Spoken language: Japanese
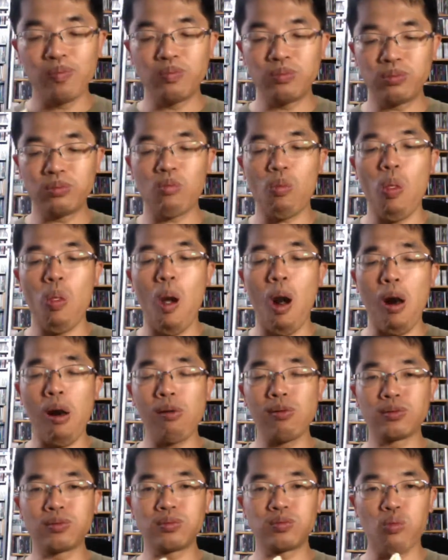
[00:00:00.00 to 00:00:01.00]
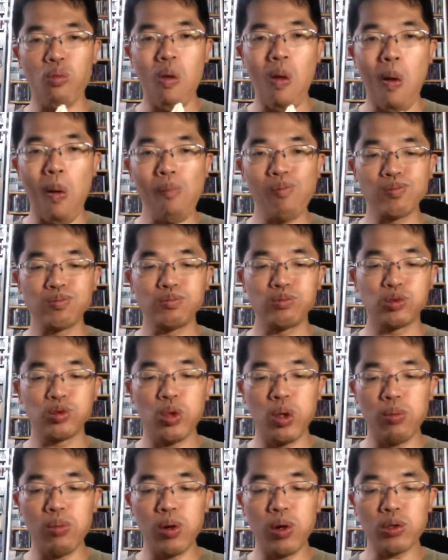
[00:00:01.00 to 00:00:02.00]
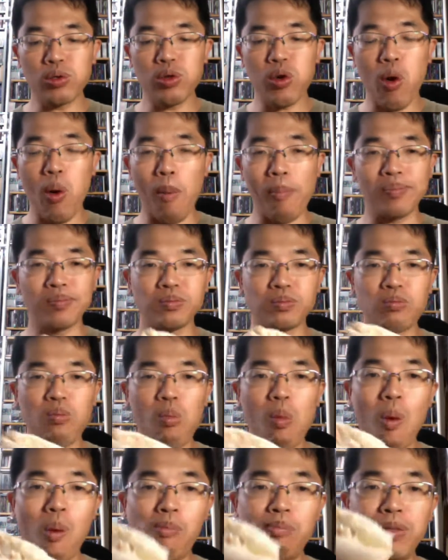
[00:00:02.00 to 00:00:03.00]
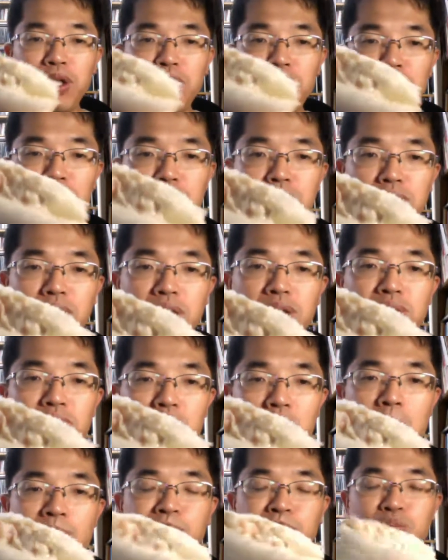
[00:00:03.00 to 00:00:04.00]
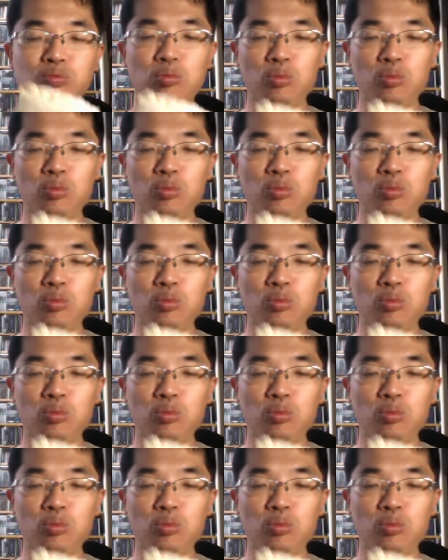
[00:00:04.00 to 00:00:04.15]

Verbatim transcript: うん、あの、ごぼうと人参ですね。